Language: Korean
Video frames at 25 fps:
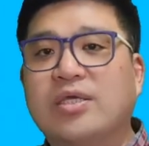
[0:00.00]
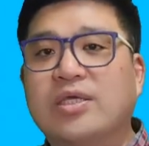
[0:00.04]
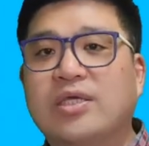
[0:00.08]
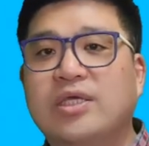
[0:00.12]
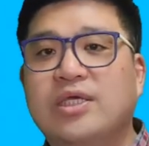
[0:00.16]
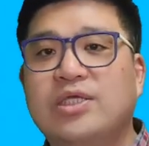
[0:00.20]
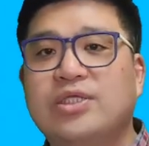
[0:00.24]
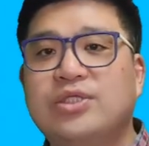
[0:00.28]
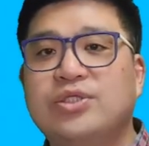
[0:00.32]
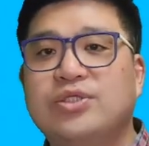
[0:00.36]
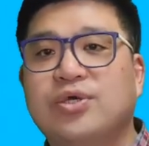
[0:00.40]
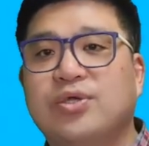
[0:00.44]

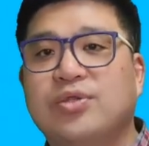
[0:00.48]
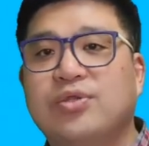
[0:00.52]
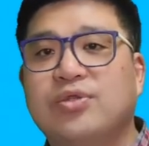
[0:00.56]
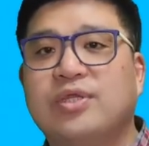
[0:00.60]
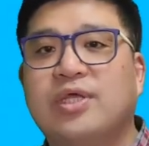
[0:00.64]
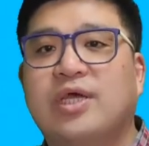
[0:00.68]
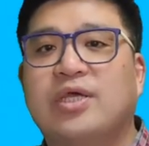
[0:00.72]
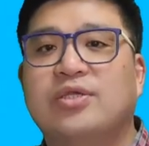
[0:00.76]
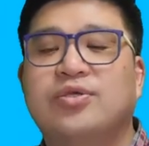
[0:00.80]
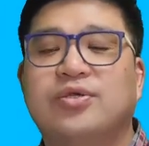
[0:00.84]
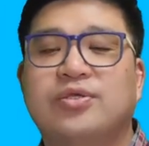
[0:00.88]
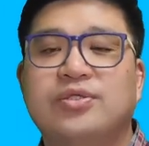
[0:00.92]
인적
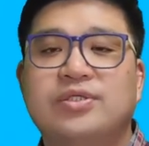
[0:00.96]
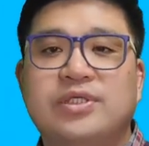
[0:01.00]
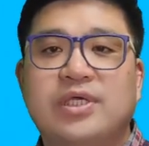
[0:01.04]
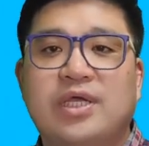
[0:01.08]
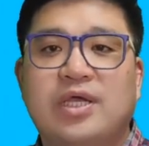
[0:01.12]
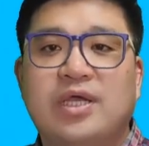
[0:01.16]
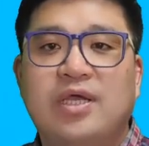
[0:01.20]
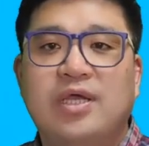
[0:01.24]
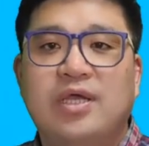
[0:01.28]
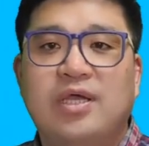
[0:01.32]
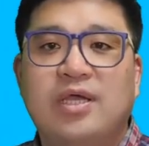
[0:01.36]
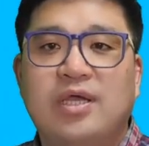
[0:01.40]
스타
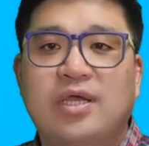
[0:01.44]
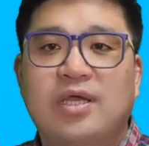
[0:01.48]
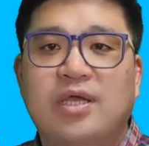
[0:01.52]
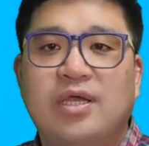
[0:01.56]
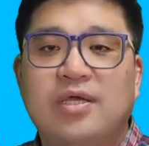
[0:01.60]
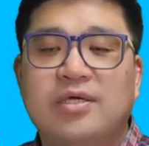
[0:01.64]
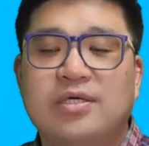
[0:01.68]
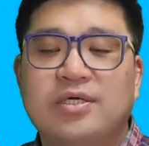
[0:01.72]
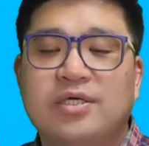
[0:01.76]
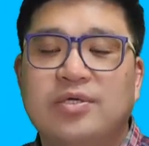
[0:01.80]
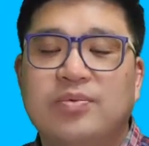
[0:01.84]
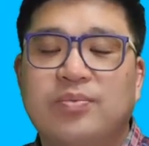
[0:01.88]

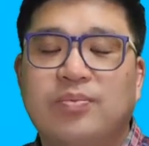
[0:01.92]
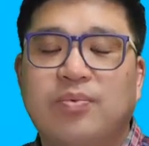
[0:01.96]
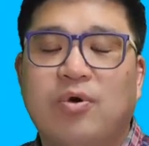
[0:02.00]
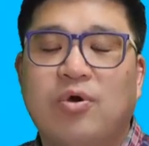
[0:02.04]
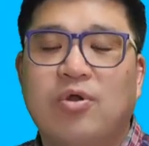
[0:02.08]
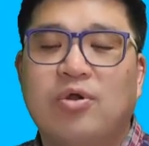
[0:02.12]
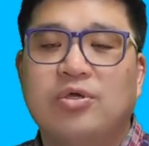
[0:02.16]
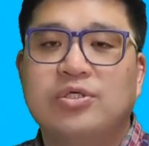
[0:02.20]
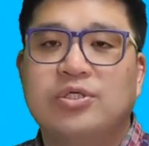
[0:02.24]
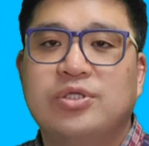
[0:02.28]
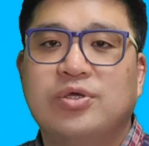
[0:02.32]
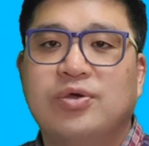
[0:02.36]
전쟁을
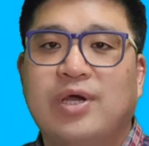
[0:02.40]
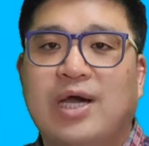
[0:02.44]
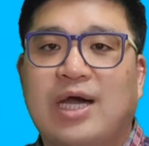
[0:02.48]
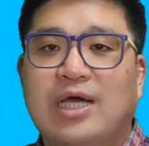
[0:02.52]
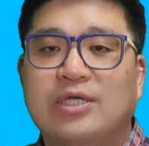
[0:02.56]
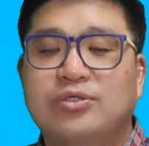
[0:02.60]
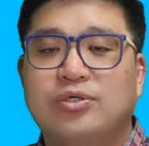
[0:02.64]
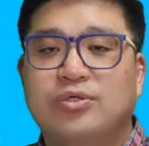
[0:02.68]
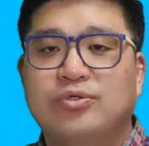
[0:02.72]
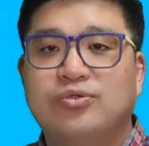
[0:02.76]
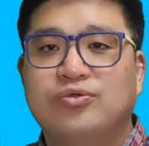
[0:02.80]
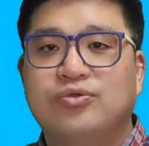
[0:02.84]
벌어지는
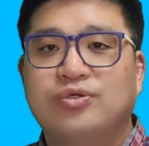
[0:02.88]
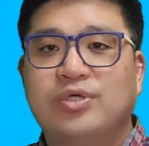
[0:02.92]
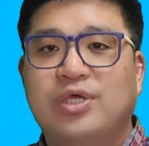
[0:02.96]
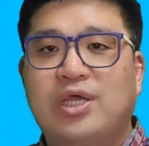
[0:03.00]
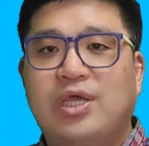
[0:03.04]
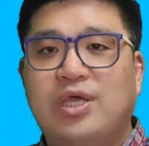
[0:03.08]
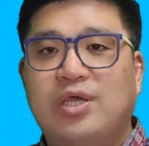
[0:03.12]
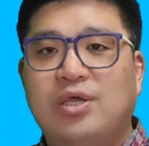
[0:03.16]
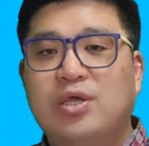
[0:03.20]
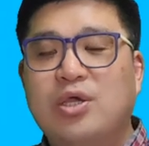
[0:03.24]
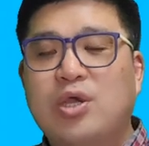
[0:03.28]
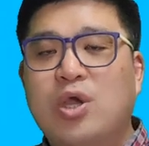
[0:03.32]
과정
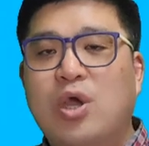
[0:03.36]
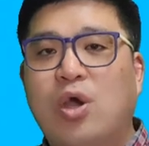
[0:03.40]
중에